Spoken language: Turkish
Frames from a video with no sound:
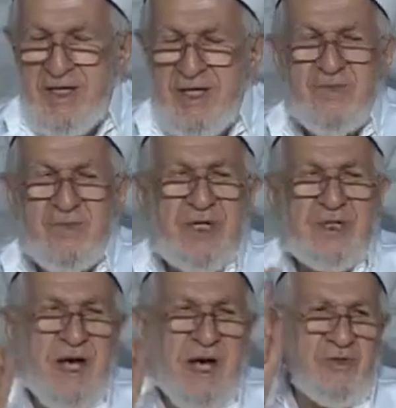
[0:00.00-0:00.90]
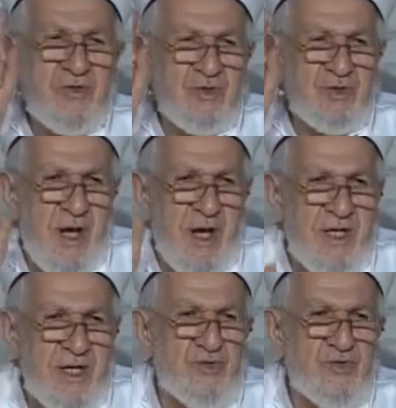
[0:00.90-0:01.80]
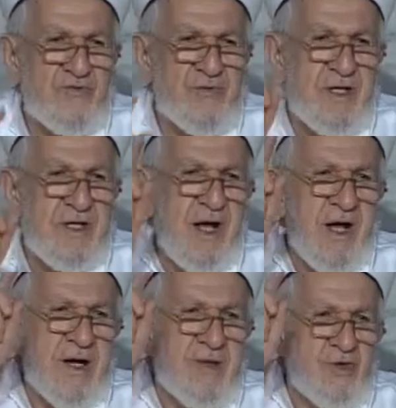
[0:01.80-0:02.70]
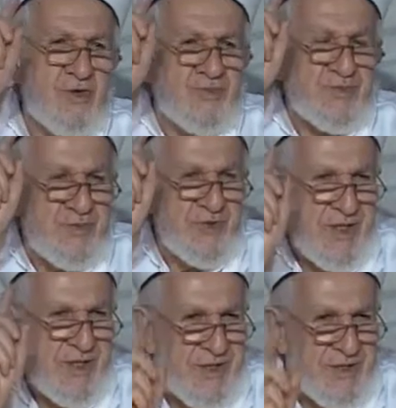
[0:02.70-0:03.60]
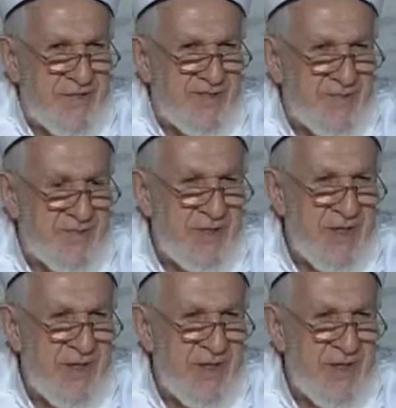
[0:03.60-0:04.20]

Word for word: İmtisalu cahidu fillah holuptur niyetim.